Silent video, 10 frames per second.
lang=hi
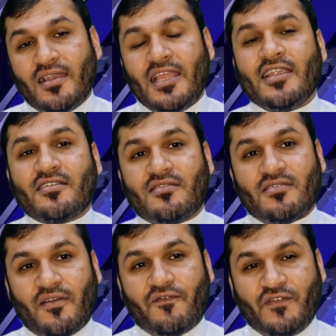लेट
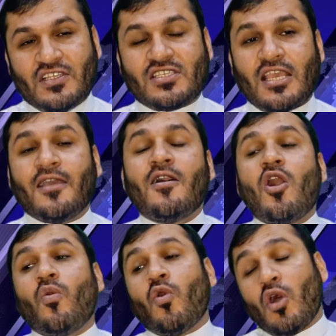फीस है
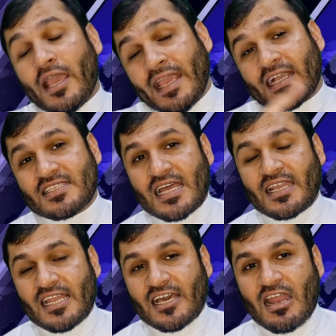वो एक हज़ार
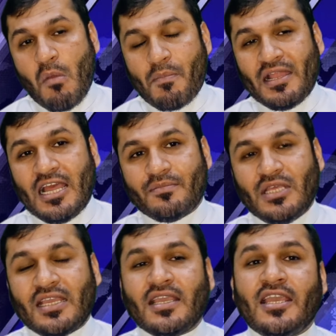रियाल गरामा पहले आप
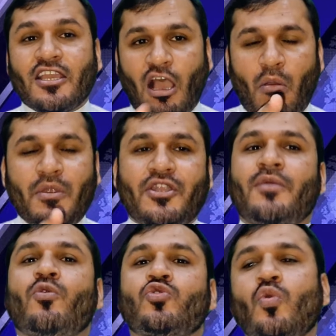देंगे इकामा में
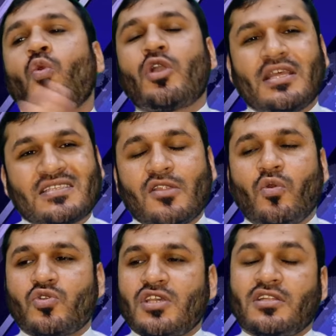टाइम हो तो वो कैंसिल
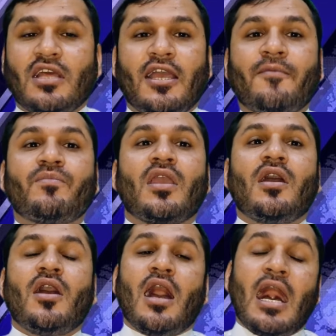हो सकता है
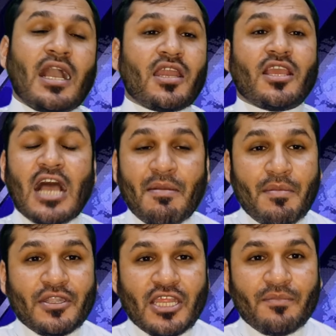अगर इकाम
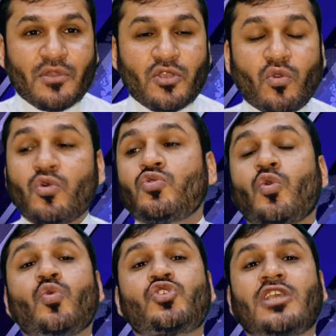में टाइम नहीं हो तो
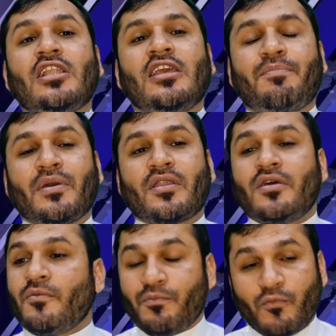उसके लिए फिर
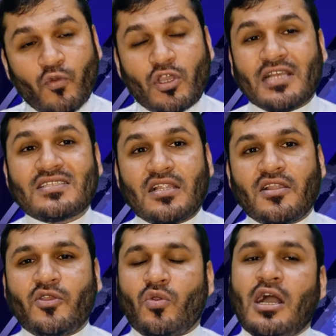वो कैंसिल
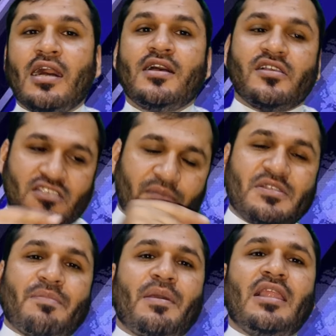नहीं होगा
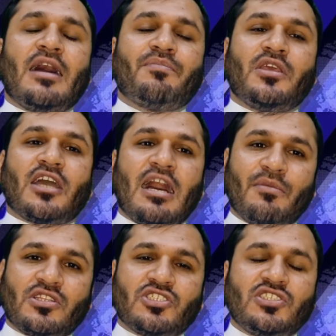सबसे पहले आपने इकाम
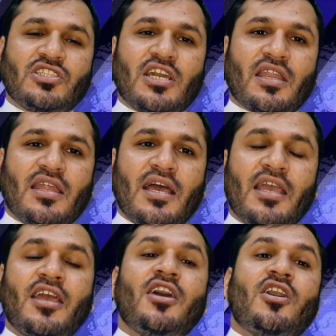तजदीद करना
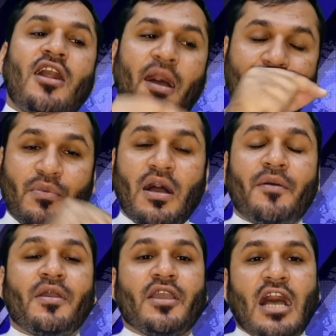है
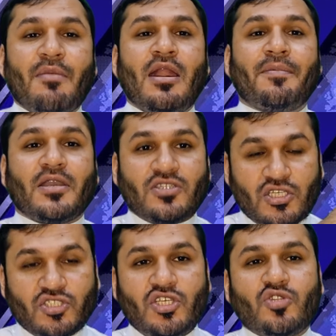अब इकामा आपका
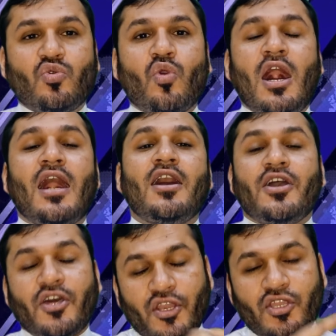तजदीद हुआ
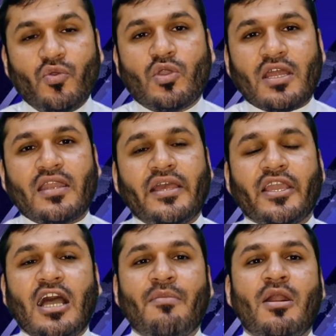रिन्यू करना है
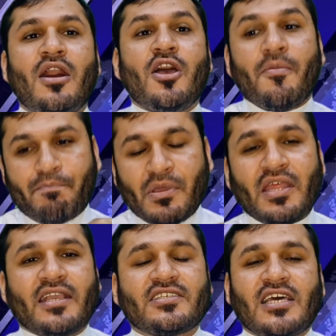इकामा फिर
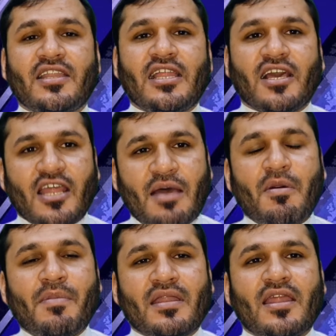एक हज़ार रियाल गरामा
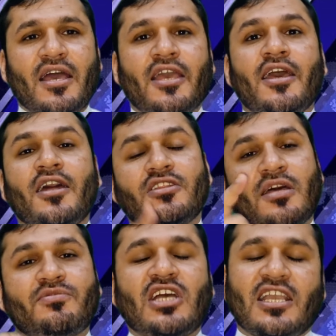भरना है
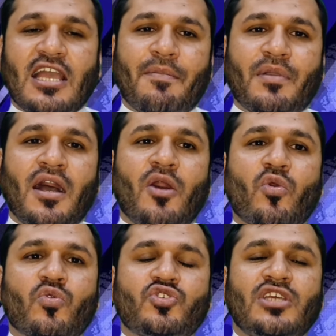तब जाके आपका
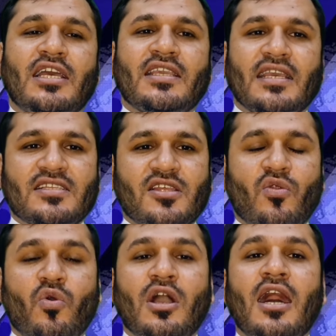खुर्ज कैंसिल
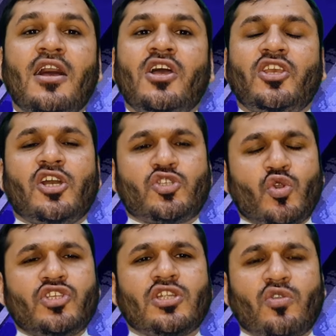होगा यह जो
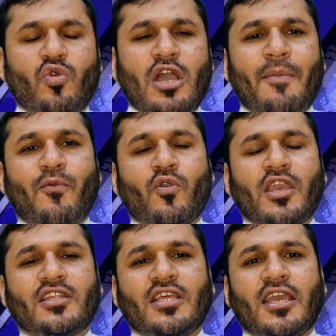एजेंट लोग आपको
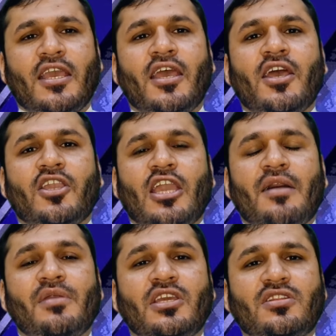कहते हैं कि
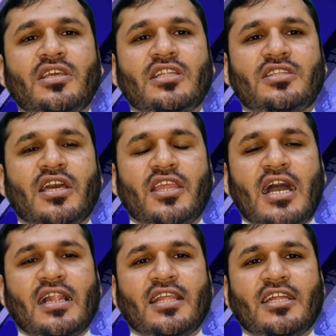हमें इतने इतने
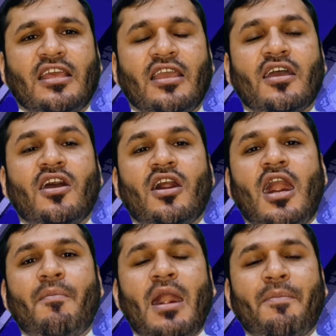रियाल दे दे
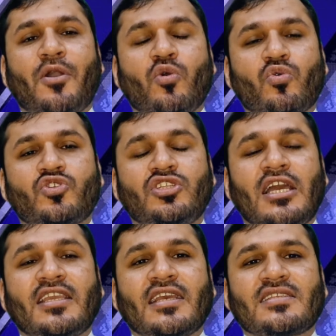हम आपका खुर्ज
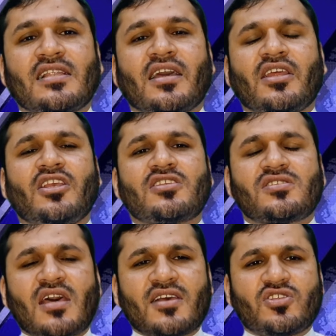कैंसिल करेंगे
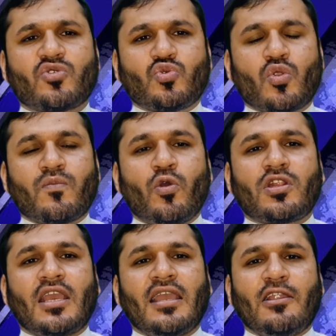सरासर झूठ
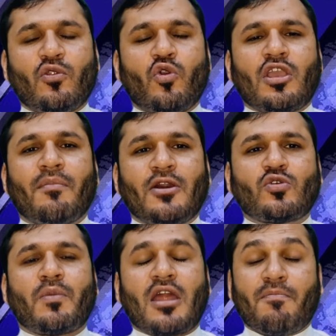बोलते हैं इन लोगों के
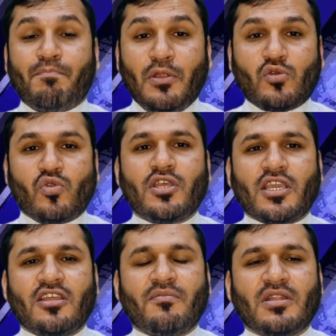बातों पर आप बिल्कुल
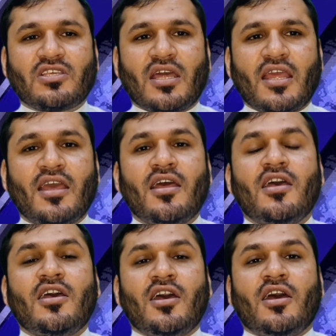यकीन मत करें
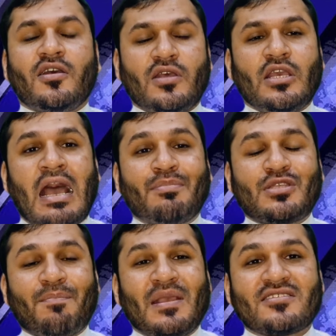
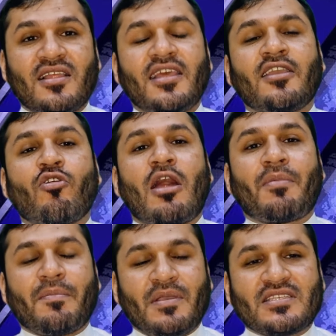आपसे पैसे लेंगे और
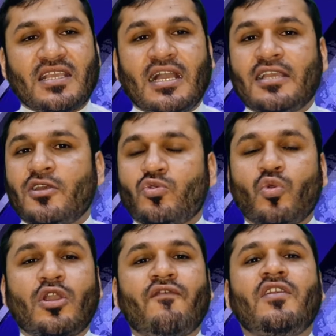आपके पैसे खाएंगे तो
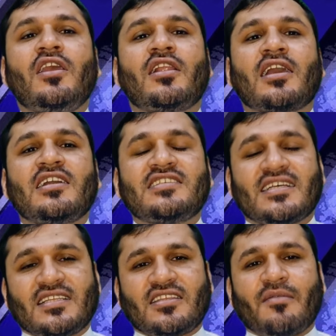कफील के
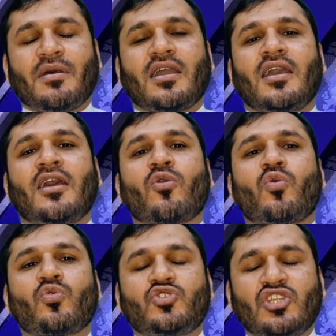इजाज़त के बगैर
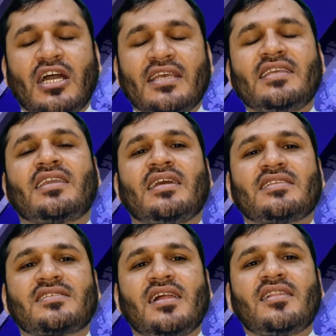खुरुज नहाई
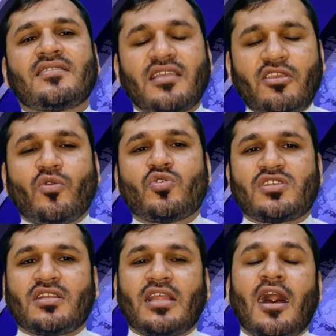कैंसिल नहीं हो
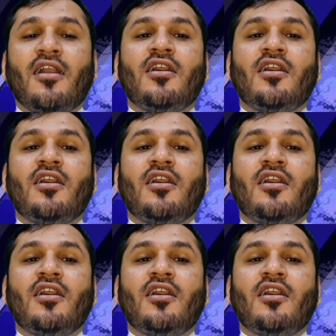सकता